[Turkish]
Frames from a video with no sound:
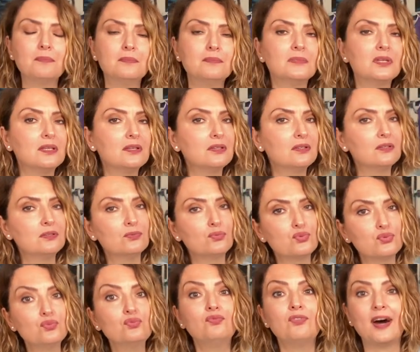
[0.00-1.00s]
e,
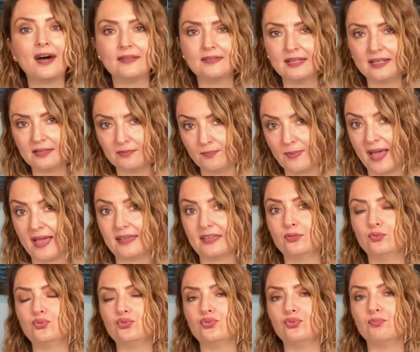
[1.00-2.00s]
uzun vadeli
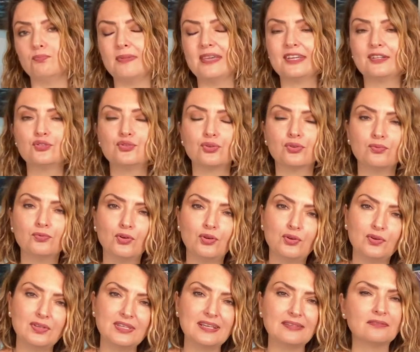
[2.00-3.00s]
belki düşünmek, çok e,
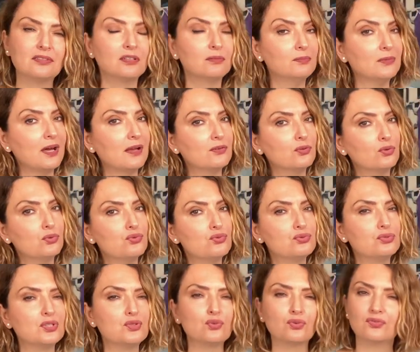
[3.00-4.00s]
yatırımlar
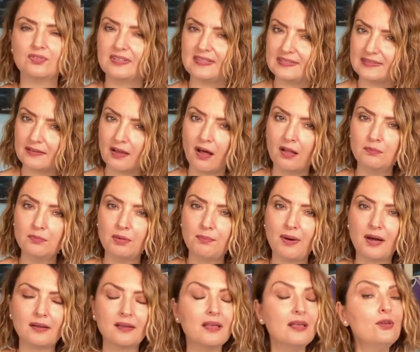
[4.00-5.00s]
konusunda çok risk
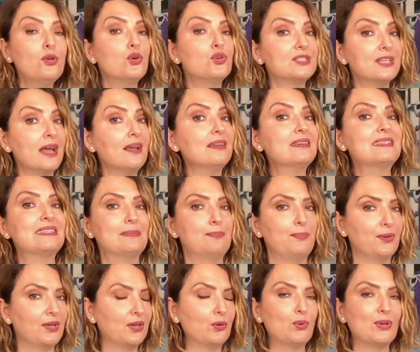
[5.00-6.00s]
almamak, özellikle
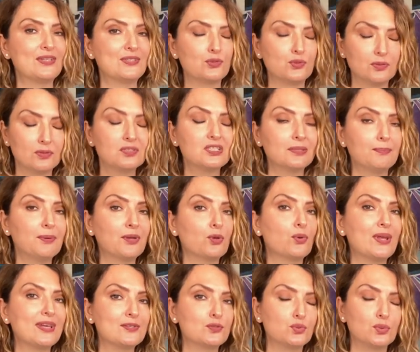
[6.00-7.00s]
spekülasyon,
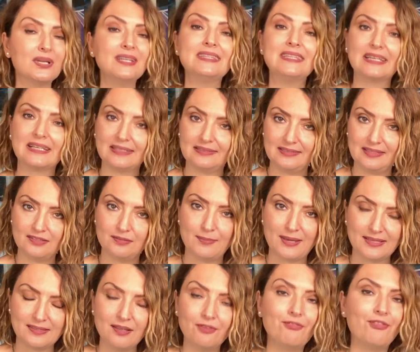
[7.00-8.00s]
spekülasyona dikkat
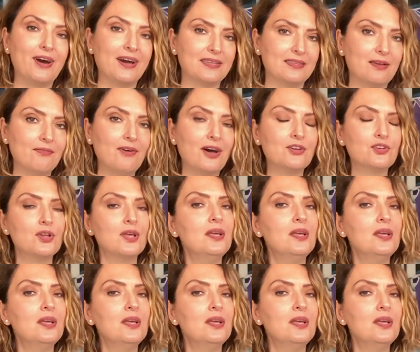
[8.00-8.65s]
etmekte fayda var.